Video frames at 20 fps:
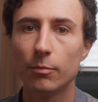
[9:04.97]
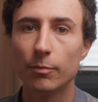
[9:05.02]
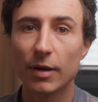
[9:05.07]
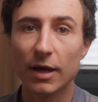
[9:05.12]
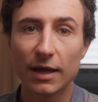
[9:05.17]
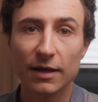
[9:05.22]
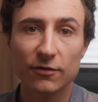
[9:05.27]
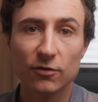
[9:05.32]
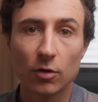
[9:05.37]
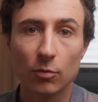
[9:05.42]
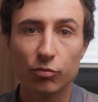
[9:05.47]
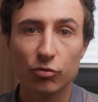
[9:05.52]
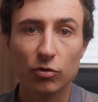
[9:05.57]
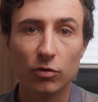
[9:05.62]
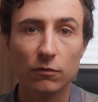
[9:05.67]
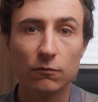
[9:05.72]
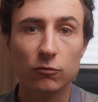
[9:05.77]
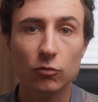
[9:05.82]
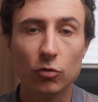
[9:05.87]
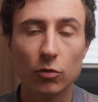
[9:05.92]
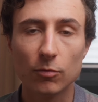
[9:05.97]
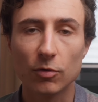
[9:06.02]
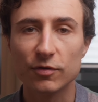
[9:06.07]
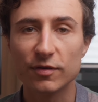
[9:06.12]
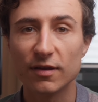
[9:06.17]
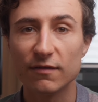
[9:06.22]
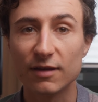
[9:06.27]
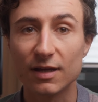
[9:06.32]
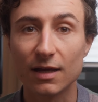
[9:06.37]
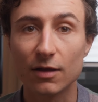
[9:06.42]
Par exemple, vous
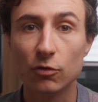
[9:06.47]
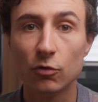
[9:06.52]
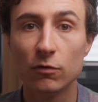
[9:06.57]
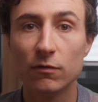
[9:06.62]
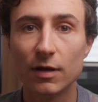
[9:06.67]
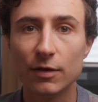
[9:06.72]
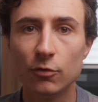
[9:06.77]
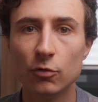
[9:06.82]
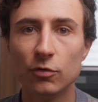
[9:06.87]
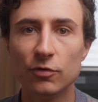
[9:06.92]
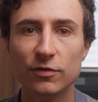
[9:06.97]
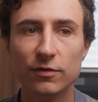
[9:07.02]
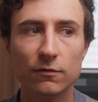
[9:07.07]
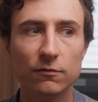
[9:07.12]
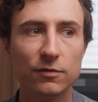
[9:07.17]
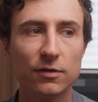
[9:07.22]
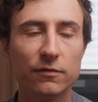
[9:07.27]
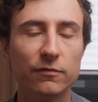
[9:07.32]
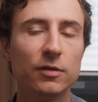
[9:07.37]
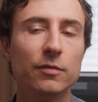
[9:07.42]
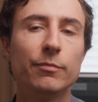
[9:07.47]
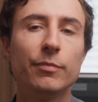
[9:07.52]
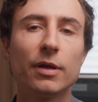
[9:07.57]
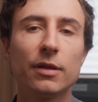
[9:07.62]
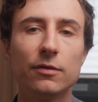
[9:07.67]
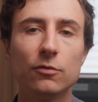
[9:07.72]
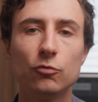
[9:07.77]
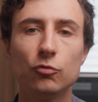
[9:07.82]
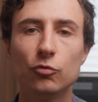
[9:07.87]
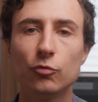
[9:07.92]
commencez avec un Nova 2 si vous avez une
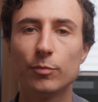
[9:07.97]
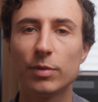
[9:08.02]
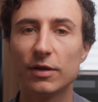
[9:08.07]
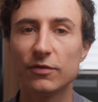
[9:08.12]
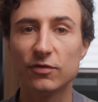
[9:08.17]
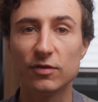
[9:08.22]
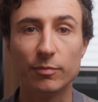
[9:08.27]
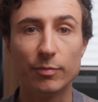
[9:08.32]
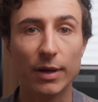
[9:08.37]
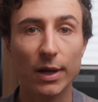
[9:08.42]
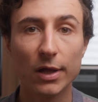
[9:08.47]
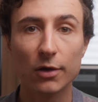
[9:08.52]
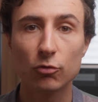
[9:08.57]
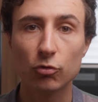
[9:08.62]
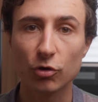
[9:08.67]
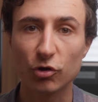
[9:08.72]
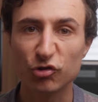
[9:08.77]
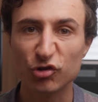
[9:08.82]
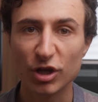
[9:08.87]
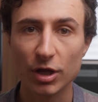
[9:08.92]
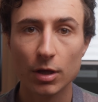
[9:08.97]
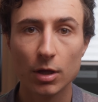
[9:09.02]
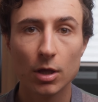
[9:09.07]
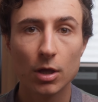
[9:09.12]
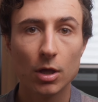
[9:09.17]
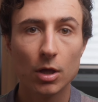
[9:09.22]
paire d'écoute principale à corriger,